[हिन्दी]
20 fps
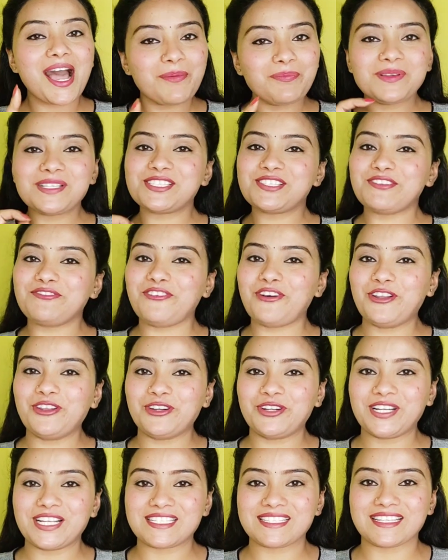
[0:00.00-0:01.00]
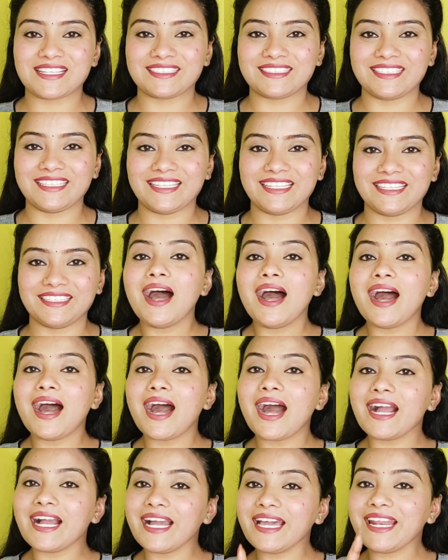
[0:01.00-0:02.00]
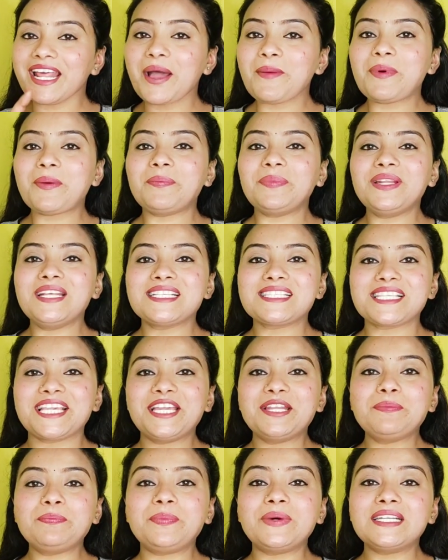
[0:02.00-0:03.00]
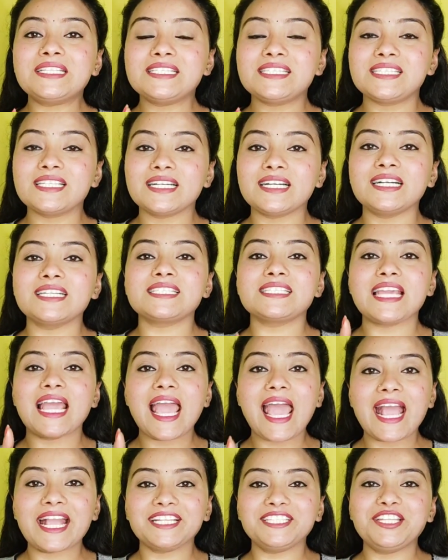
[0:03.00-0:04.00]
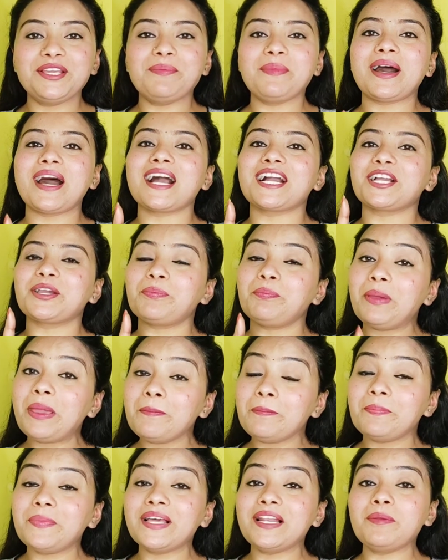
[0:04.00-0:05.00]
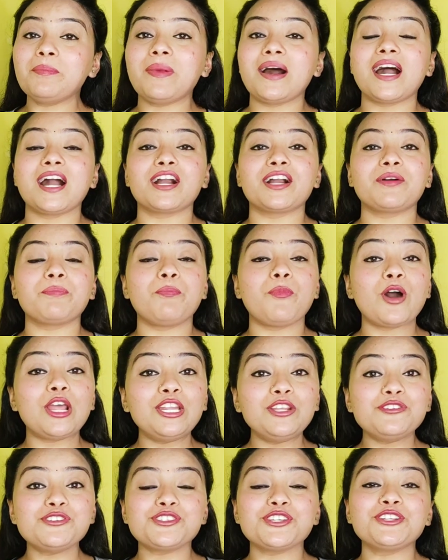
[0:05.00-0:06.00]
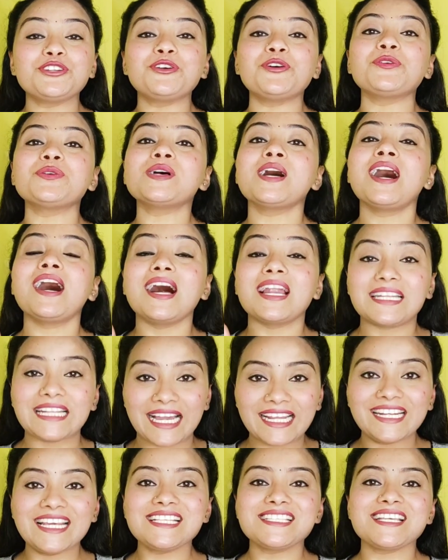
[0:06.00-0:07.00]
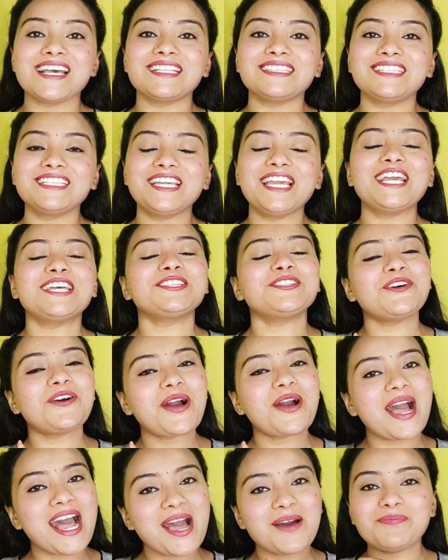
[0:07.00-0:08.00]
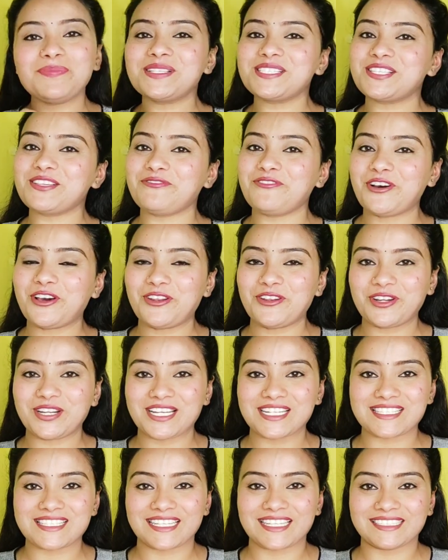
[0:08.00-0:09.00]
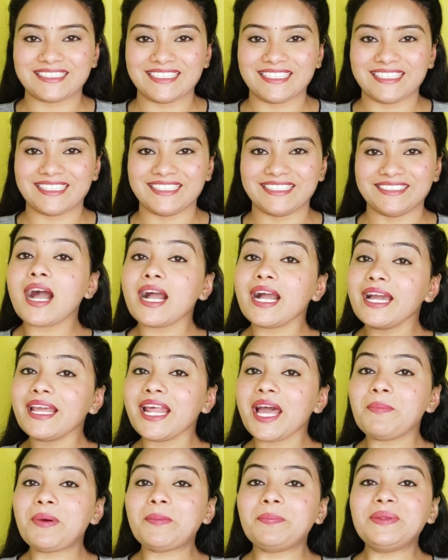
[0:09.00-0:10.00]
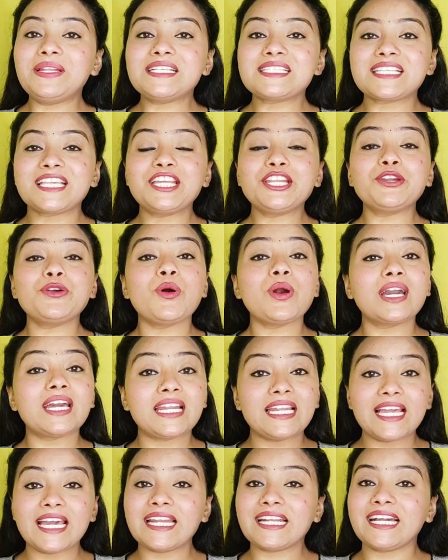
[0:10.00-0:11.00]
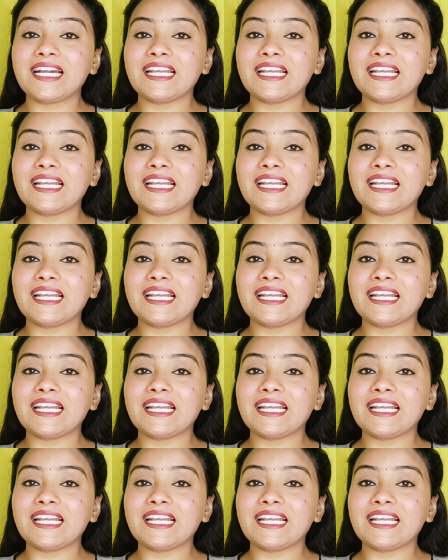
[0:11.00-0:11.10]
आप इसे फॉलो कर सकते हैं अगर आप अपने स्किन पर डर्ट एक्ने मार्क पिंपल मार्क पॉल्यूशन को हटाना चाहते हैं तो आप इसे फॉलो कर सकते हैं अगर आप अपनी स्किन को क्लियर